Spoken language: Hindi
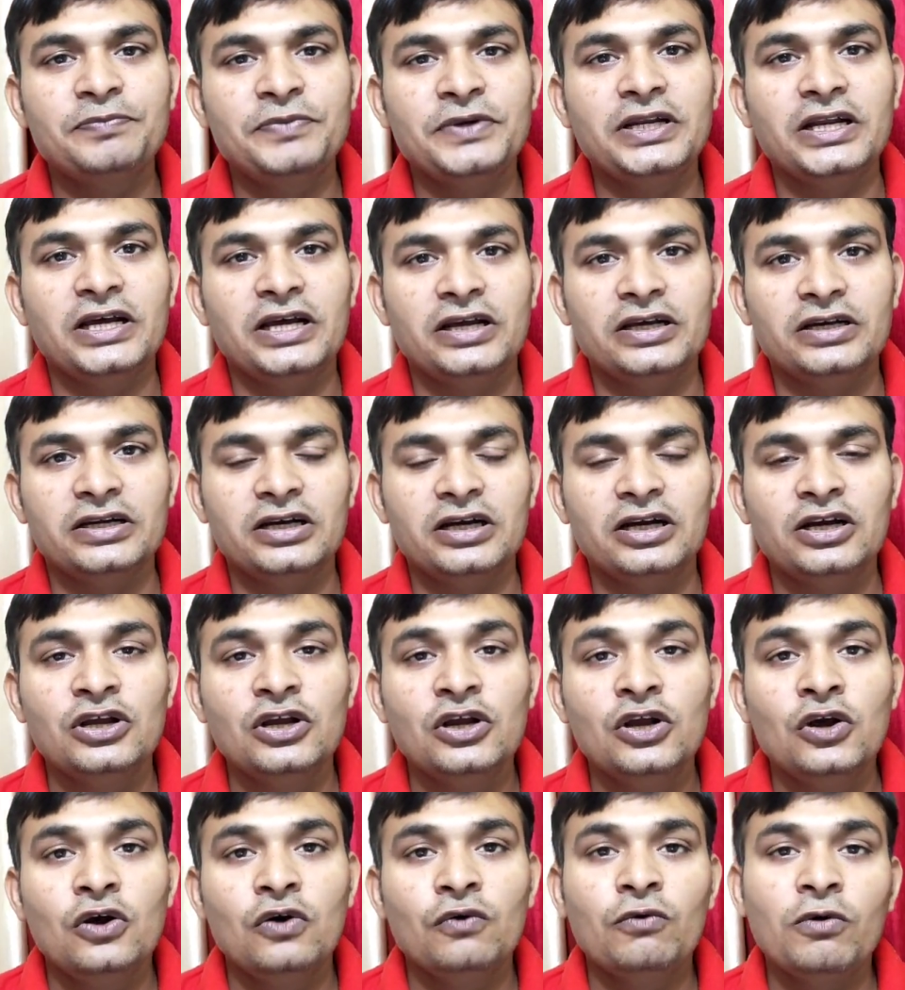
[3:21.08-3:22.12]
का पिन आएगा
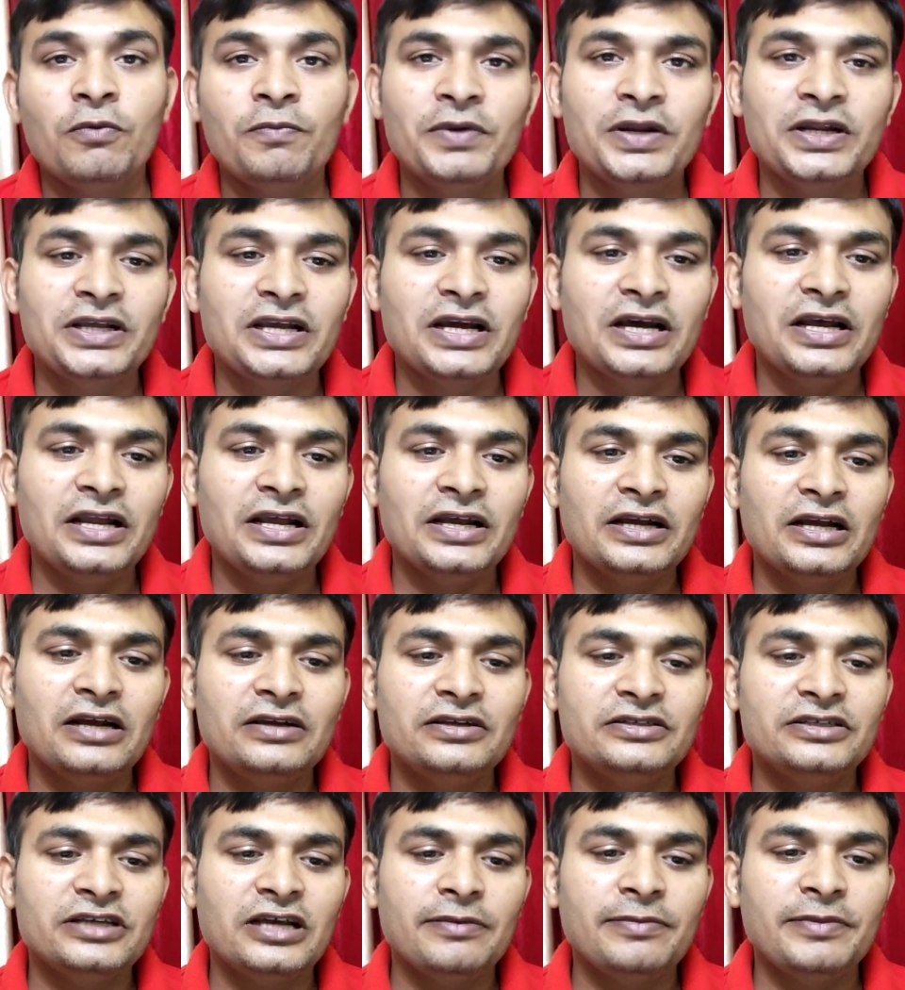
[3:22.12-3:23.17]
वो पिन क्या
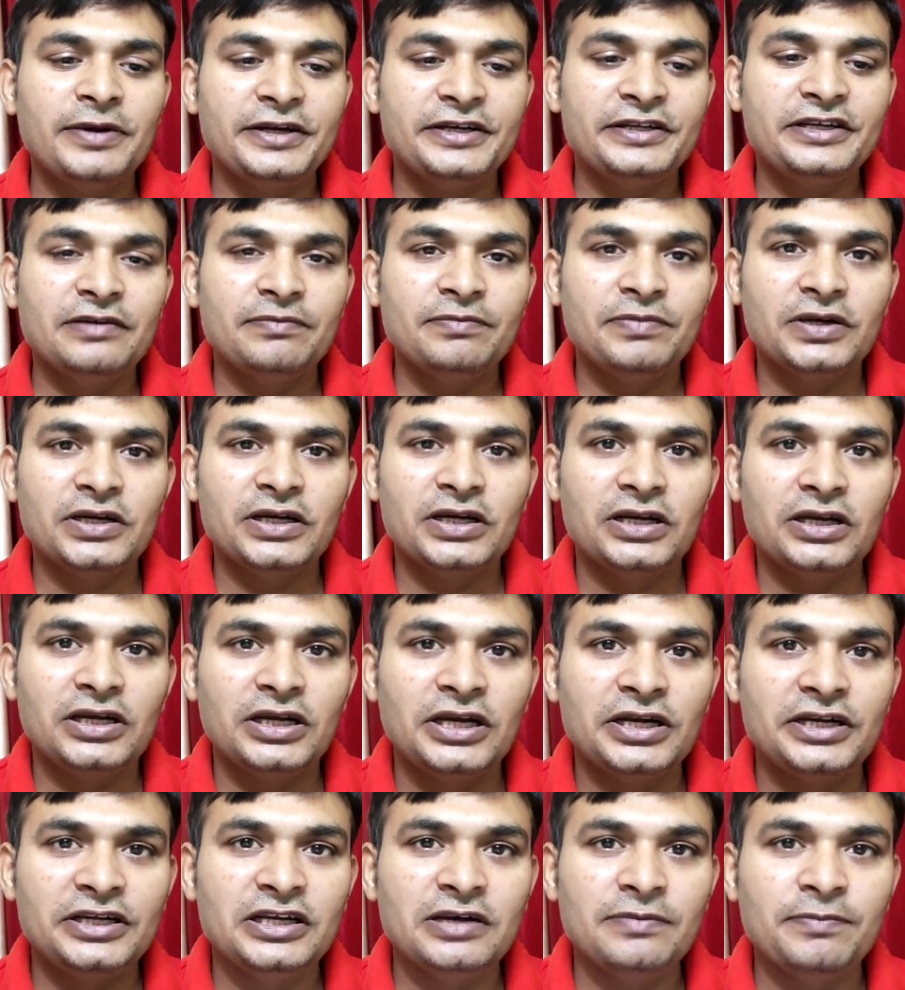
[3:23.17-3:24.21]
रहेगा जैसे आप एटीएम पे
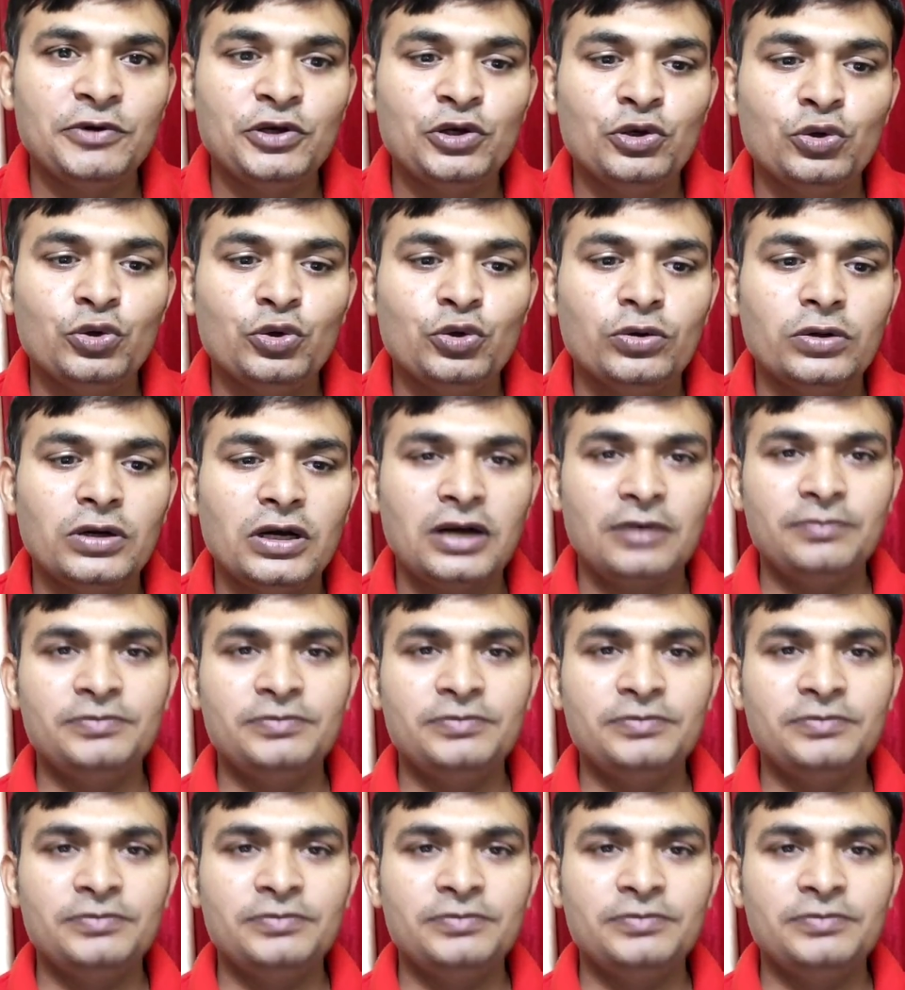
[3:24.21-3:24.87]
गए एटीएम पे यूनो